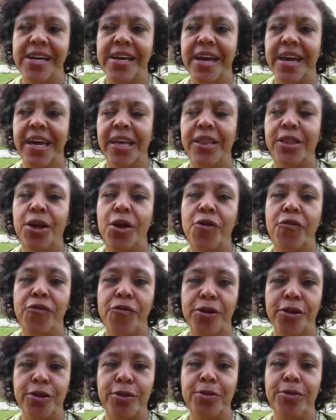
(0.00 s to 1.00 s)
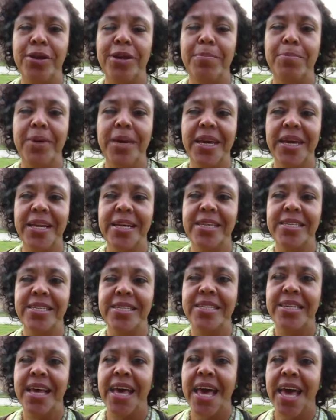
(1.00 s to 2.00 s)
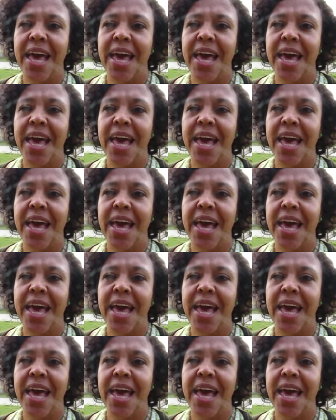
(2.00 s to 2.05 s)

em Teoflotone, Minas.